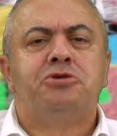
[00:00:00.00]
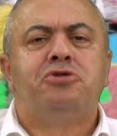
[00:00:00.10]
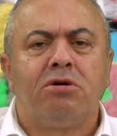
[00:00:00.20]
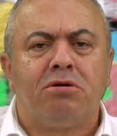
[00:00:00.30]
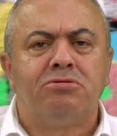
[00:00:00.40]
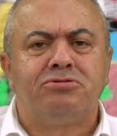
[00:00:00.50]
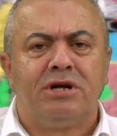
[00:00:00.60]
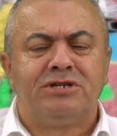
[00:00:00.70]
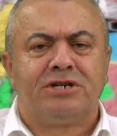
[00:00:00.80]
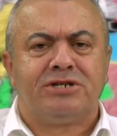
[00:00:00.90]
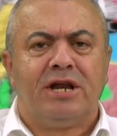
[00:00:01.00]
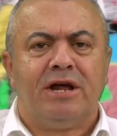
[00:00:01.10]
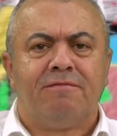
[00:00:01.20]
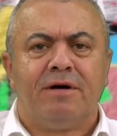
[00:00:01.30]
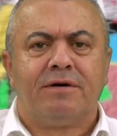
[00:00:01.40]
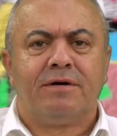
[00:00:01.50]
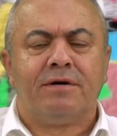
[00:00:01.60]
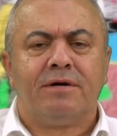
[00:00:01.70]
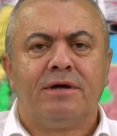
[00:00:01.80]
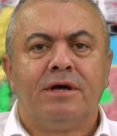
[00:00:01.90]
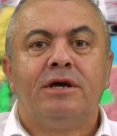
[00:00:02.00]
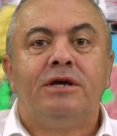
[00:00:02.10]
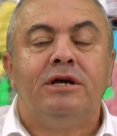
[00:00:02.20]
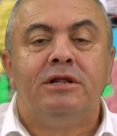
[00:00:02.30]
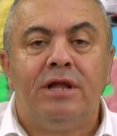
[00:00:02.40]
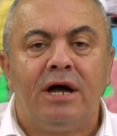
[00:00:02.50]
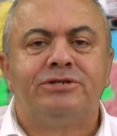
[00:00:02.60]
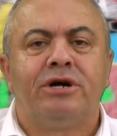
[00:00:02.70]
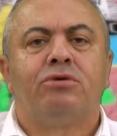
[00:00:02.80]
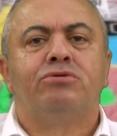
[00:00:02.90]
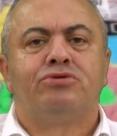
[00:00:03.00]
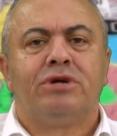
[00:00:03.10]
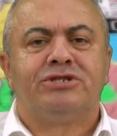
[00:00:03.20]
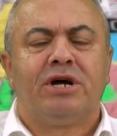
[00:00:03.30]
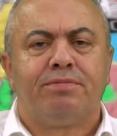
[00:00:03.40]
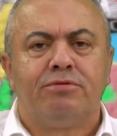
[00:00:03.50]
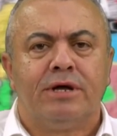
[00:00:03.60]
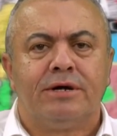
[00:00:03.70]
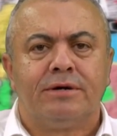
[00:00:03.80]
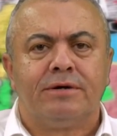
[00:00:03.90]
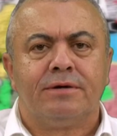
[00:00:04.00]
Çok konuşulacak şeyler var. Yıllarca konuşulacak bunlar.